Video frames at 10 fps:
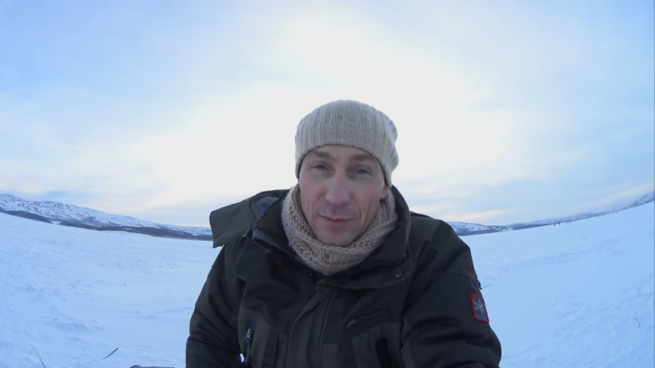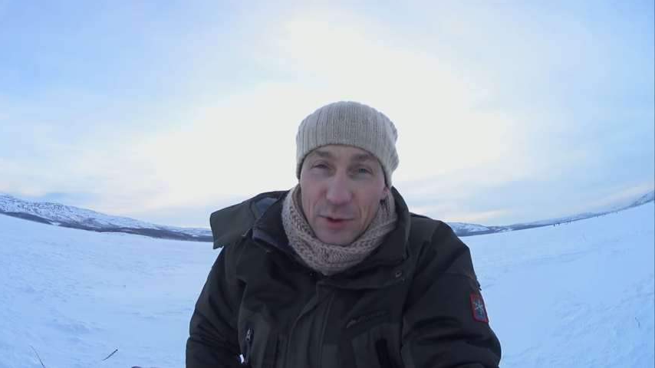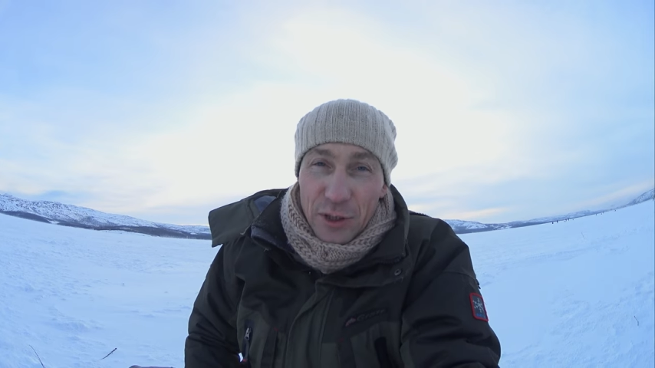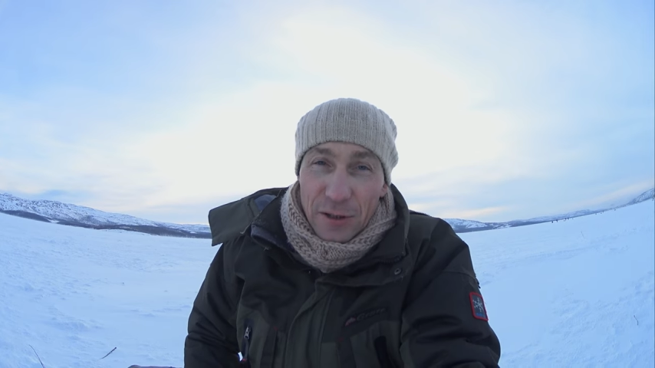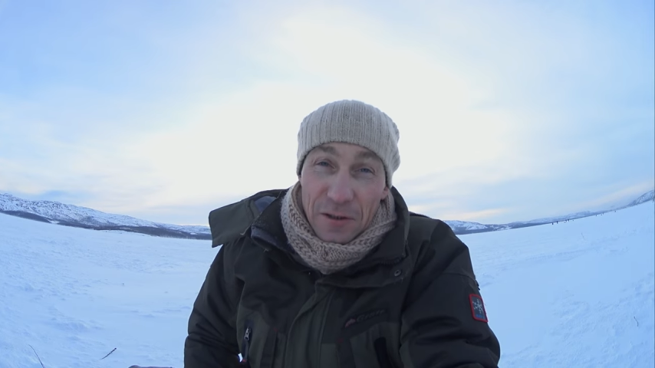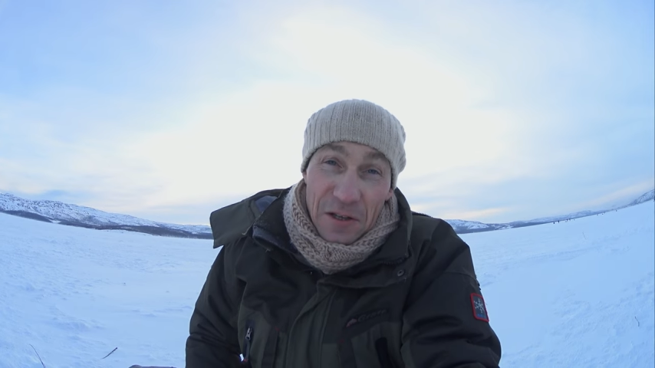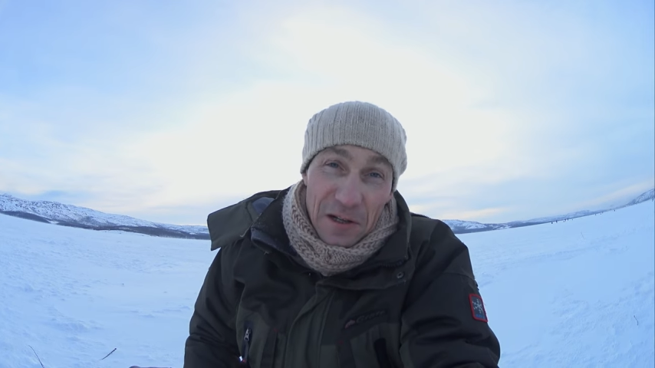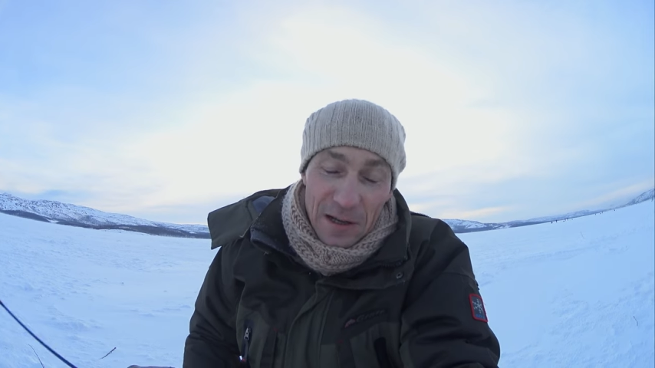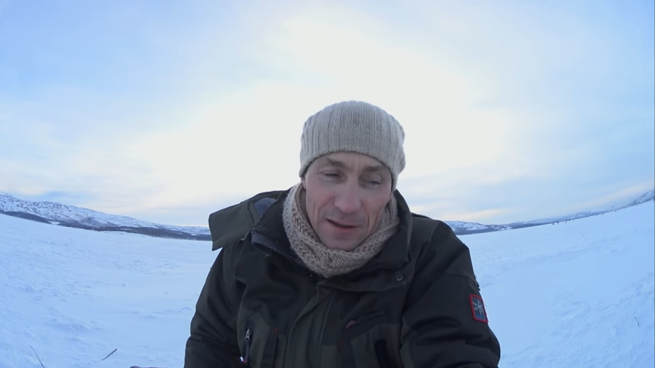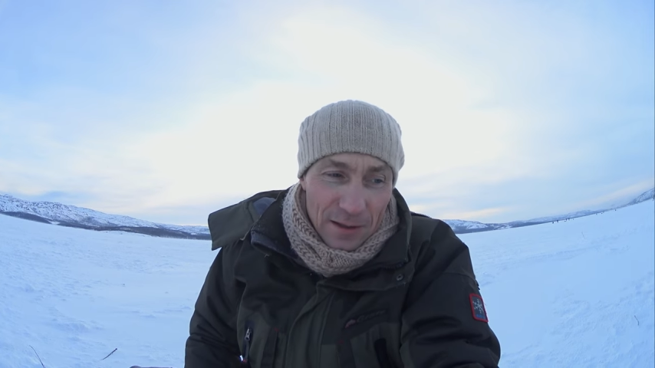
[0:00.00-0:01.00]
вообще
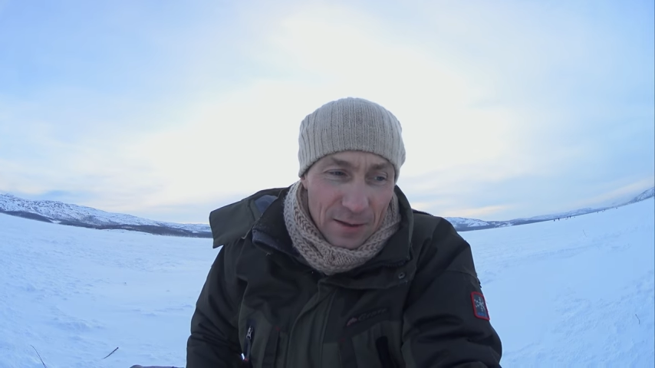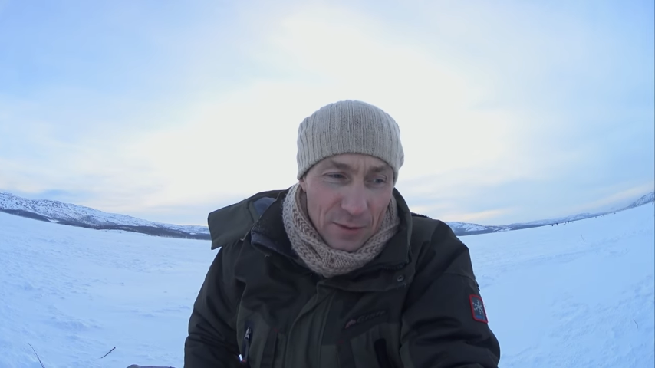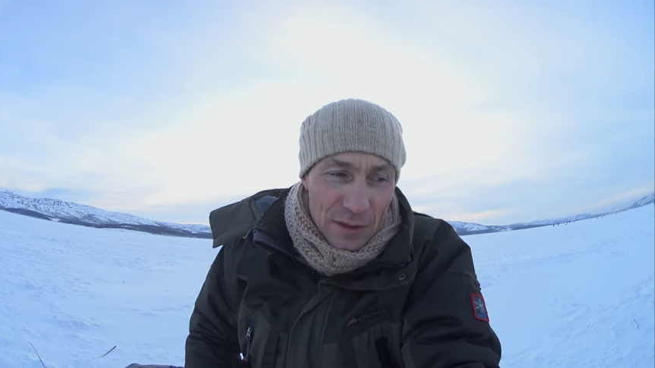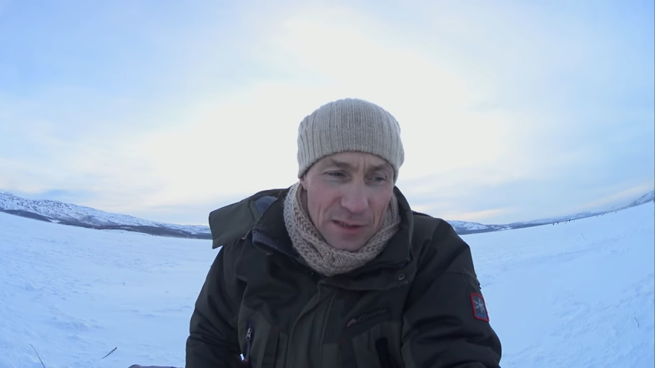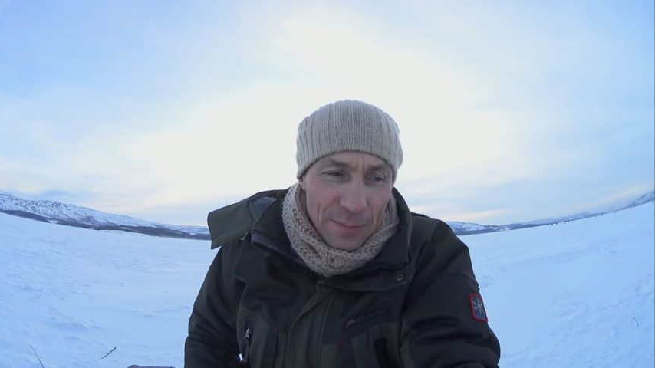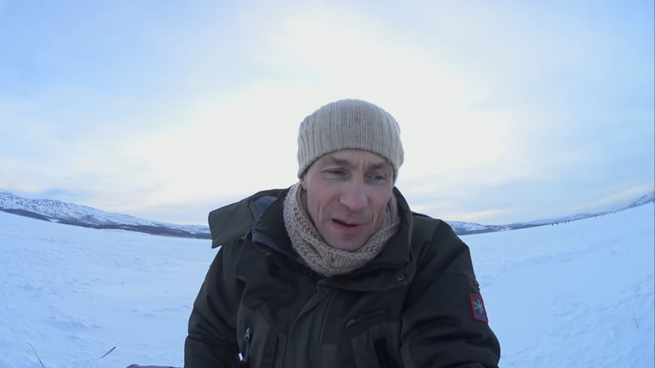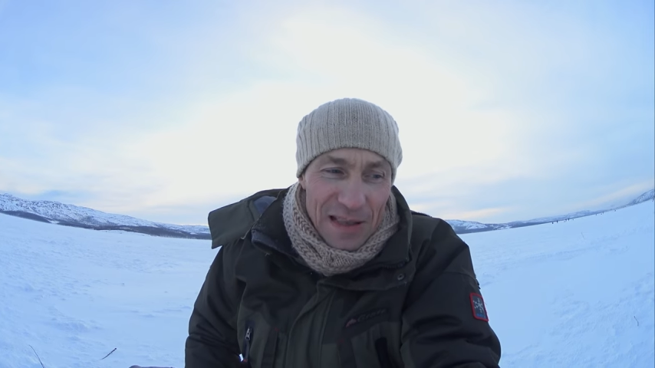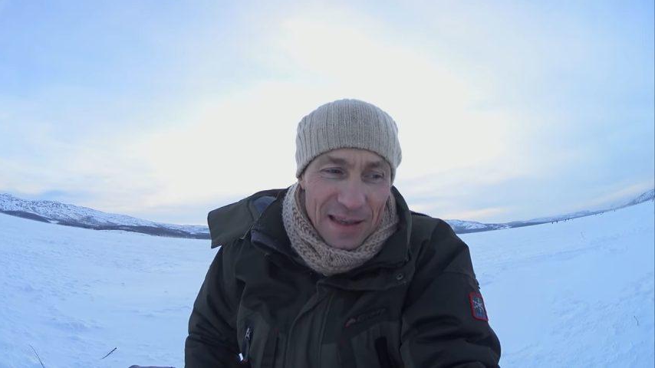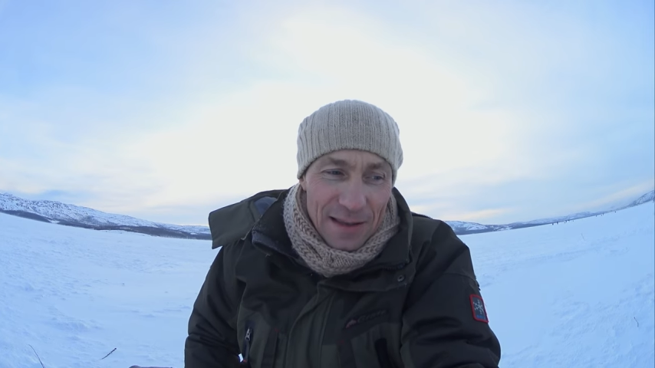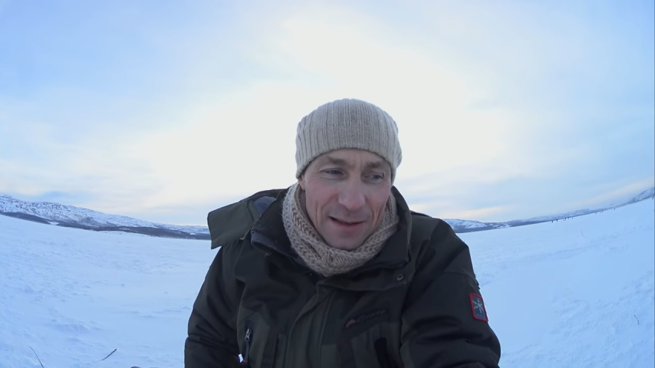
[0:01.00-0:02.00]
гирлянда, то есть
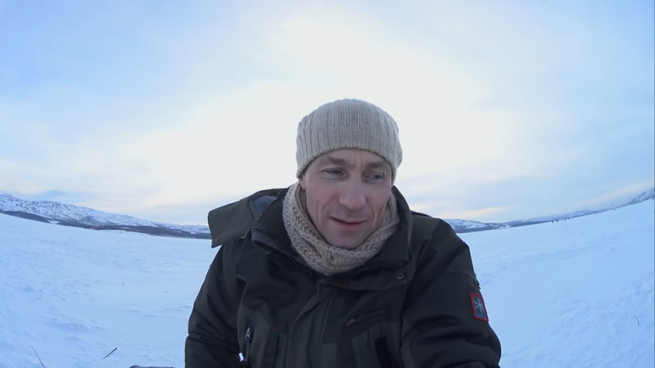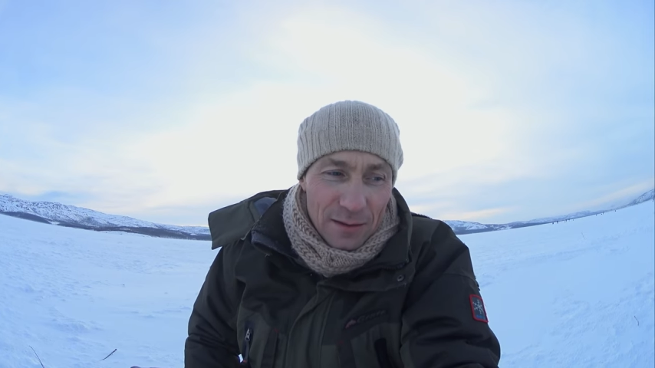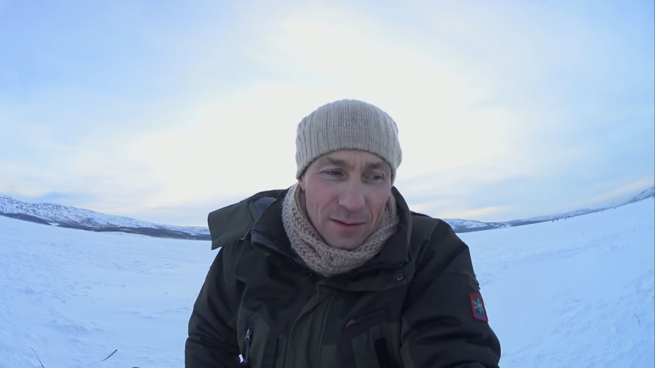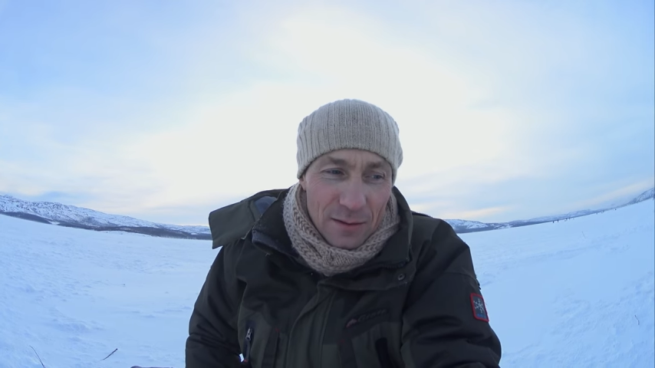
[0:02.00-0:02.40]
нападение,